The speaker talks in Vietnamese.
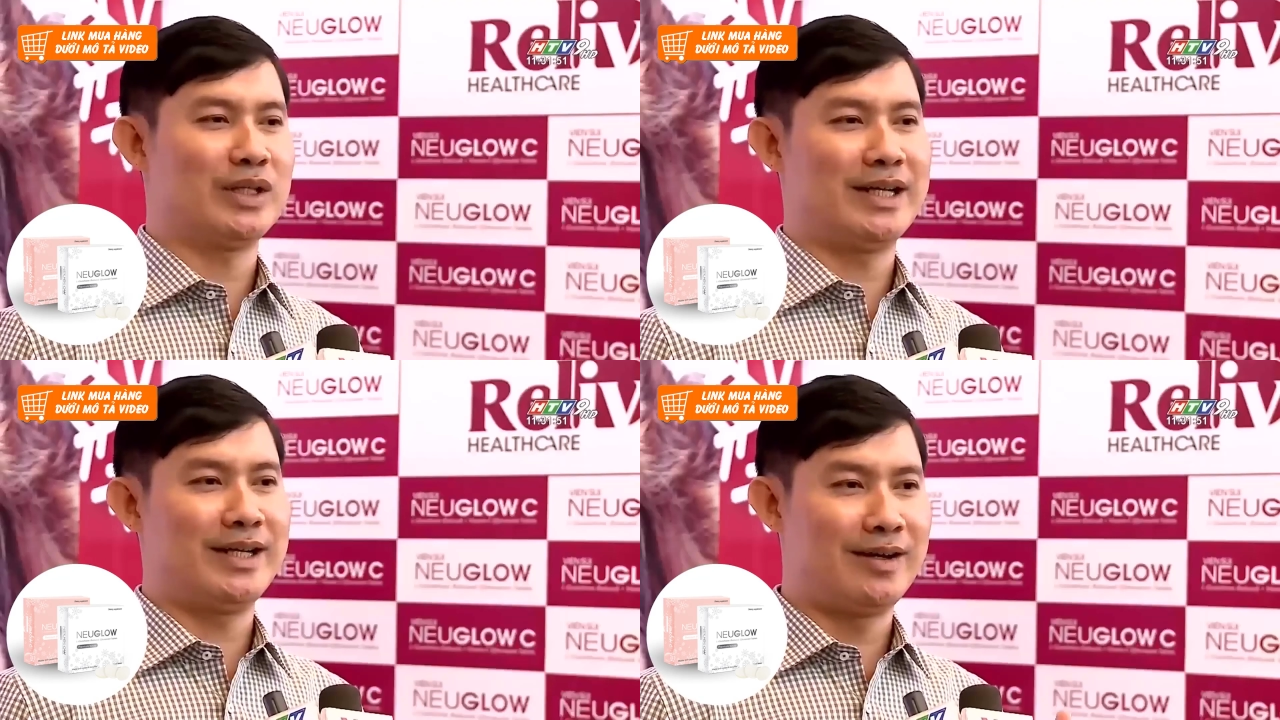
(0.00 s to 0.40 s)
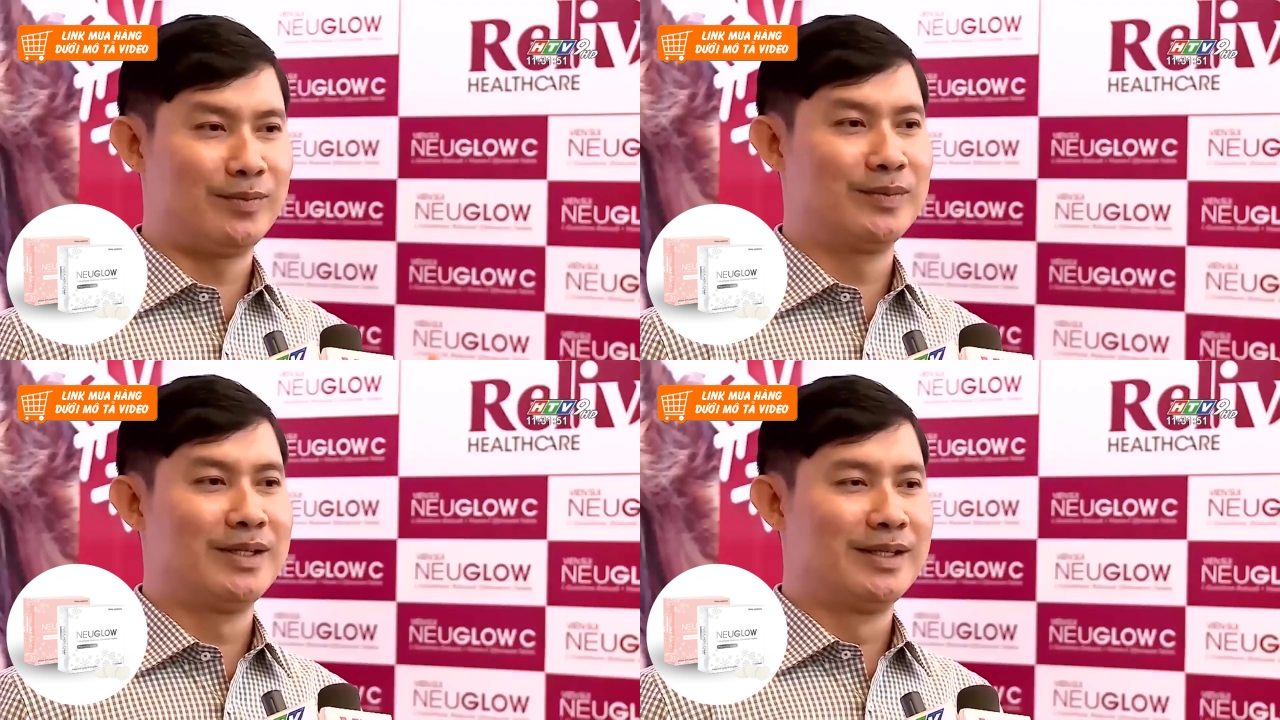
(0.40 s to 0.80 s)
phần
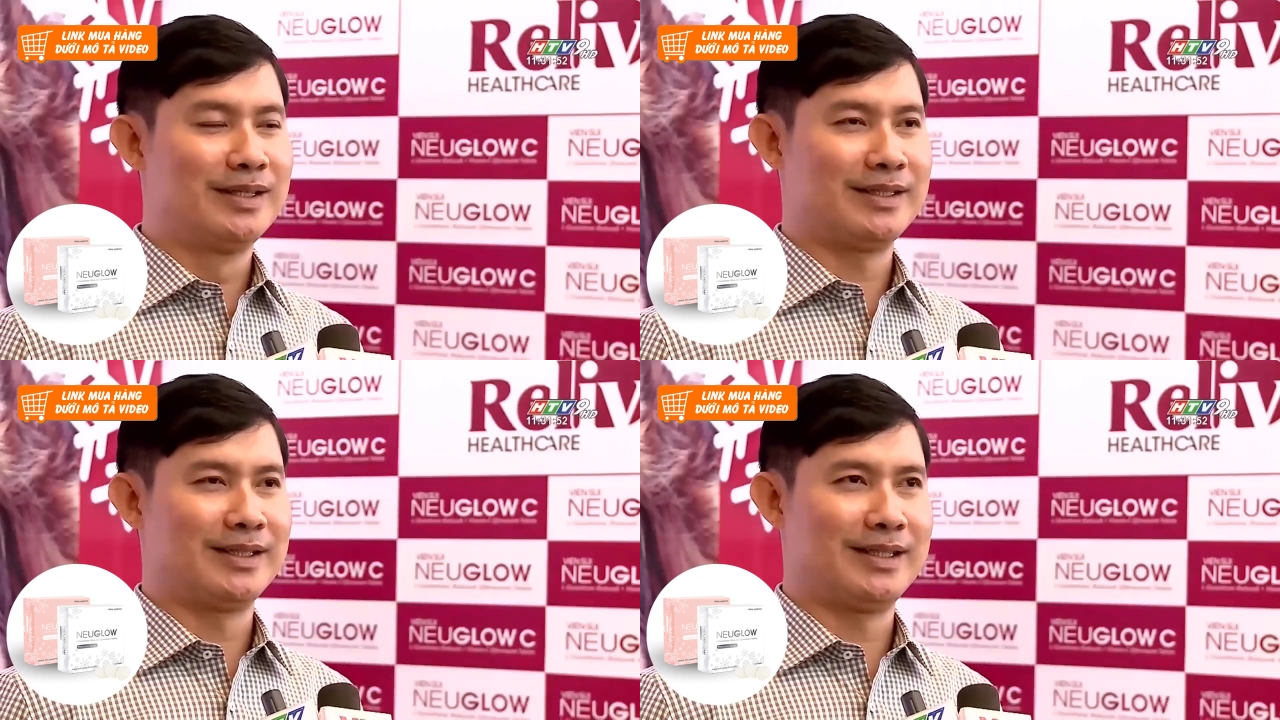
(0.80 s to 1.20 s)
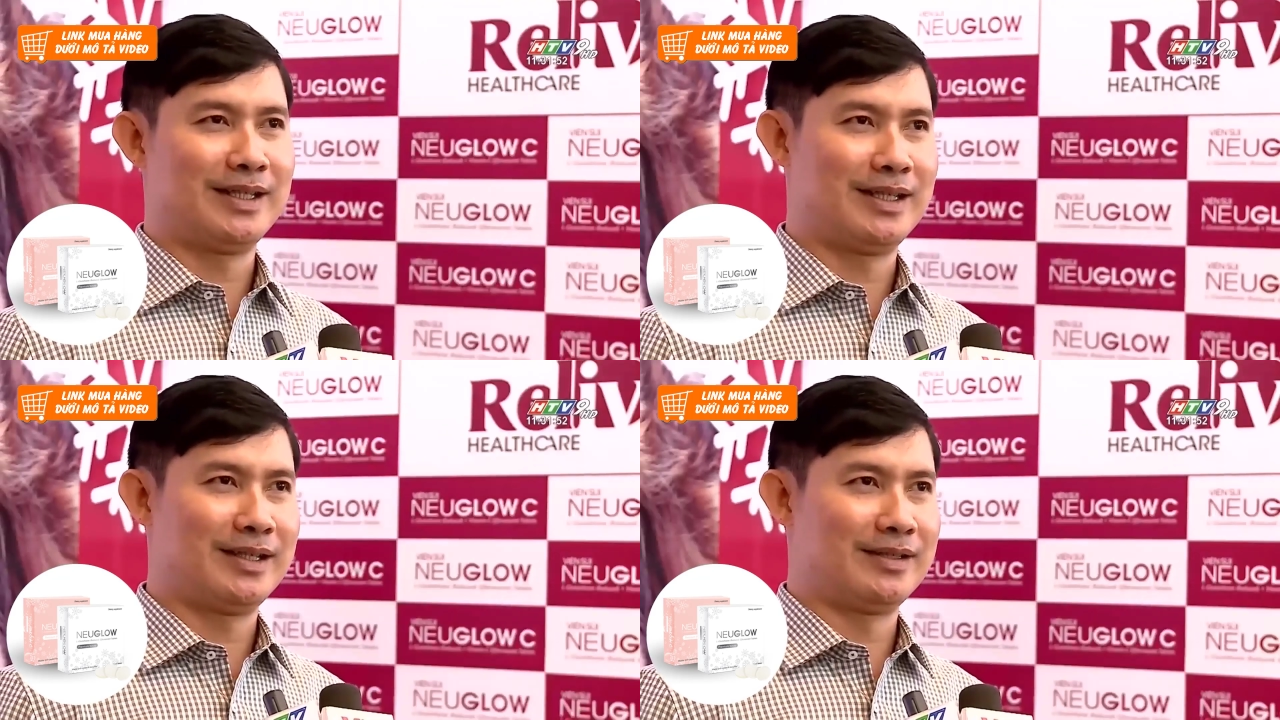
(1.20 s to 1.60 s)
glutanium
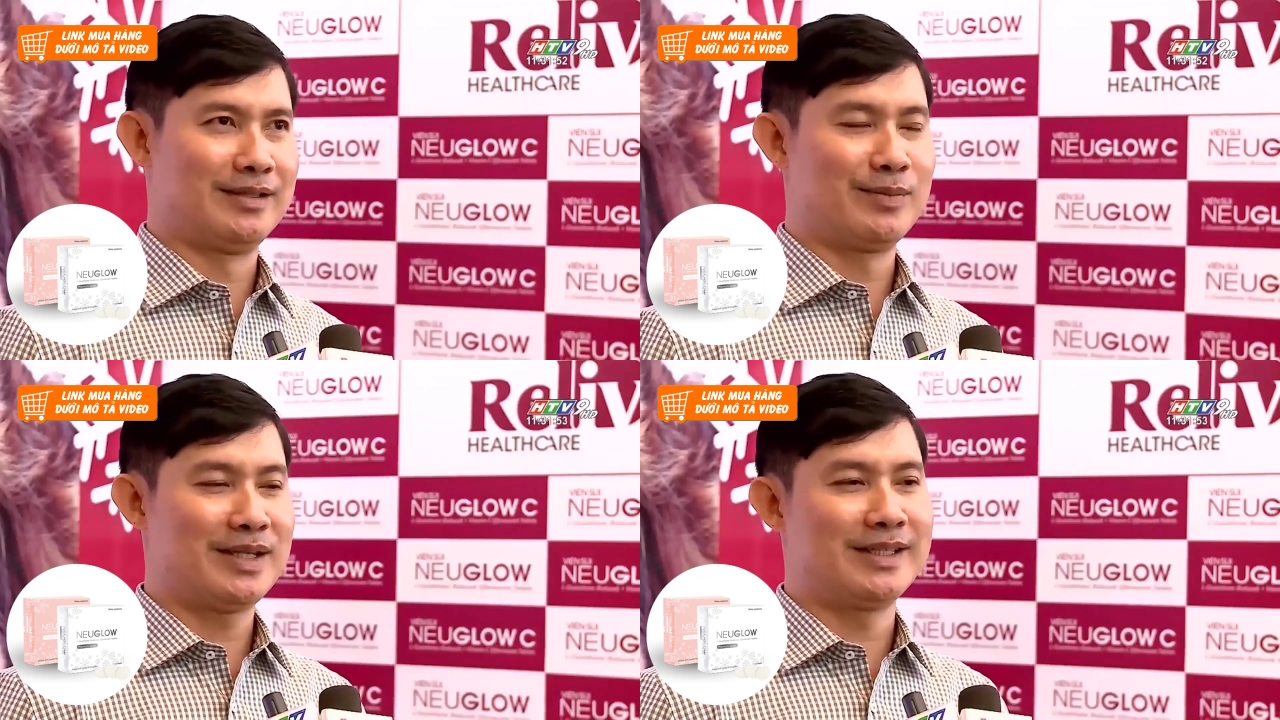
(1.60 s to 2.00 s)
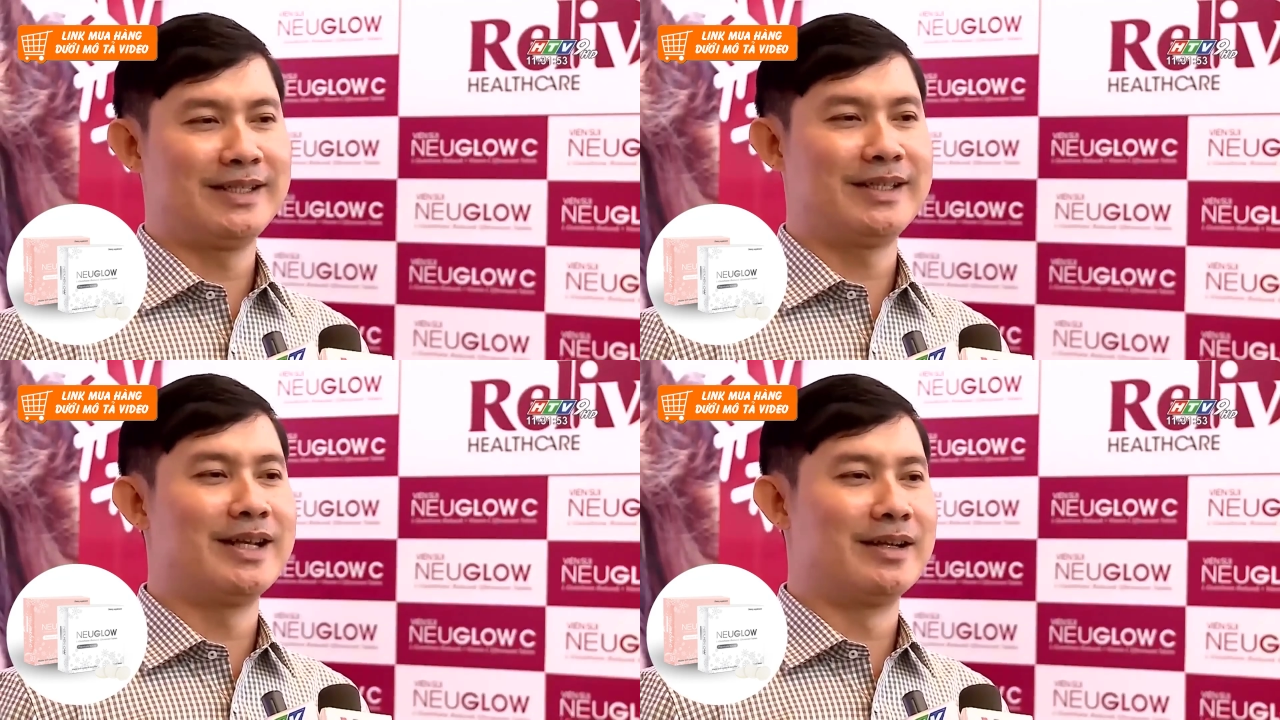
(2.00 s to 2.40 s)
thì ờ, được
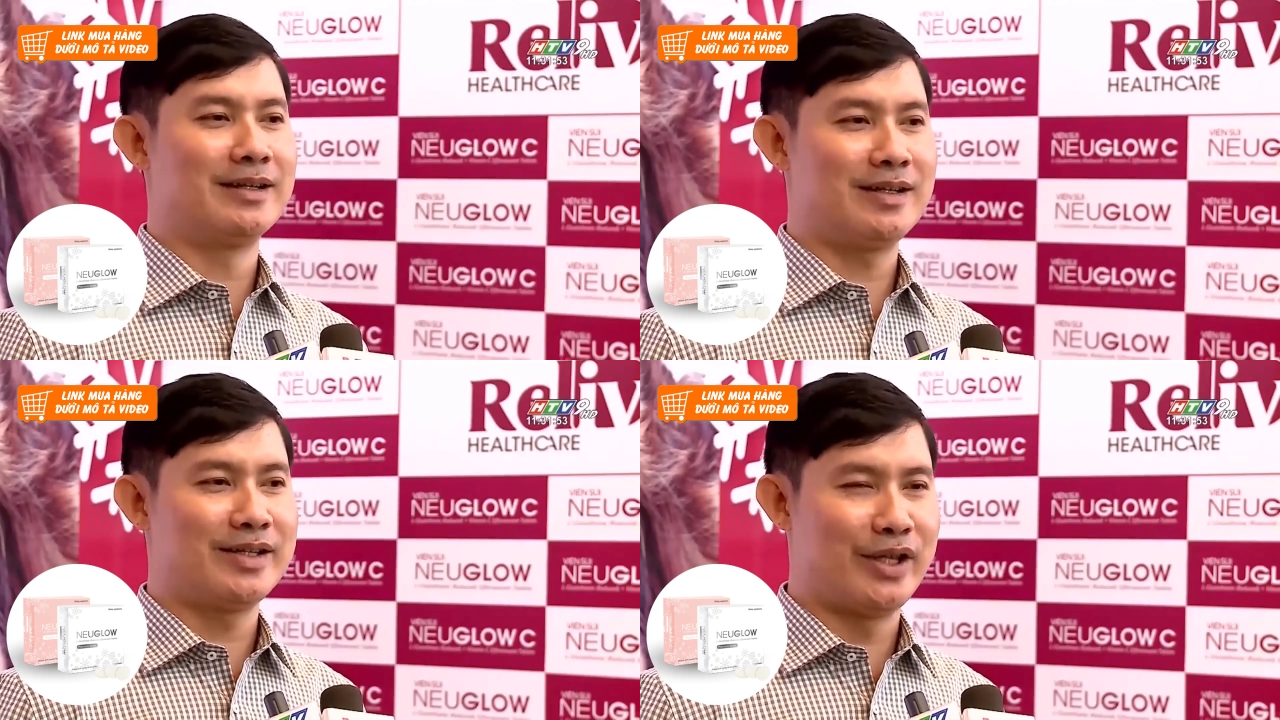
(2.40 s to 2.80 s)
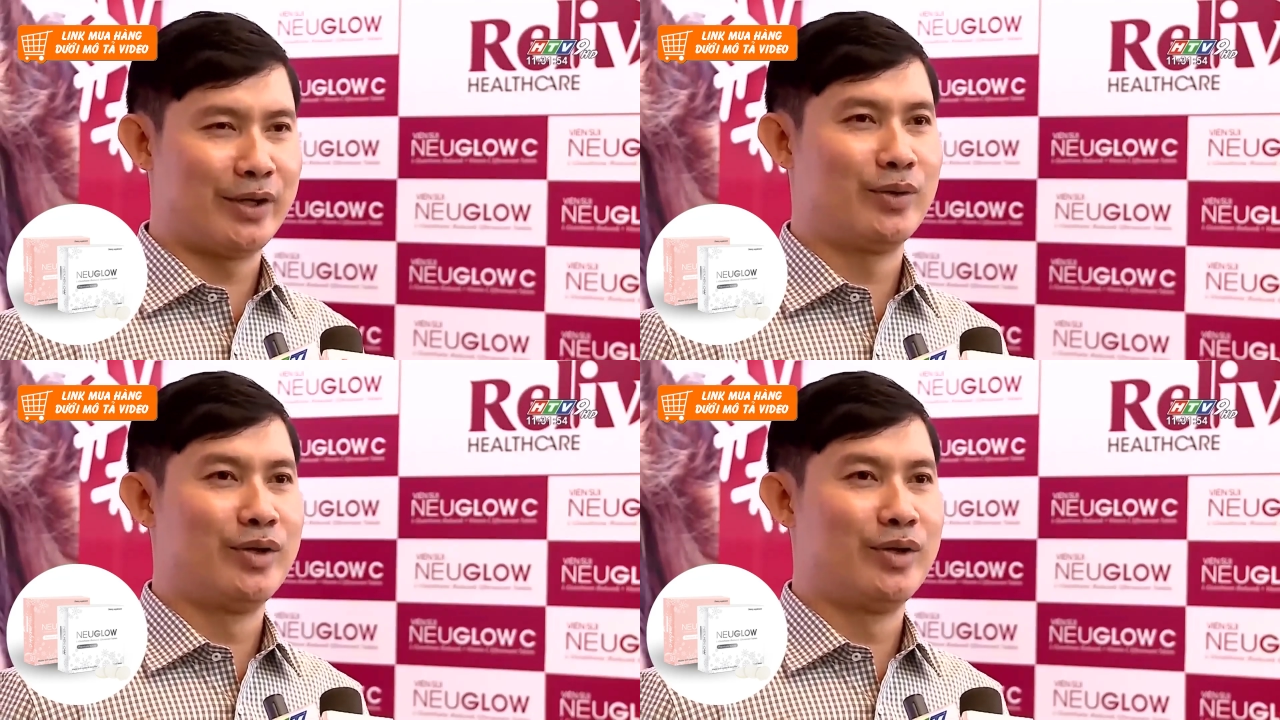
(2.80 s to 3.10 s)
bác sĩ chỉ định rất là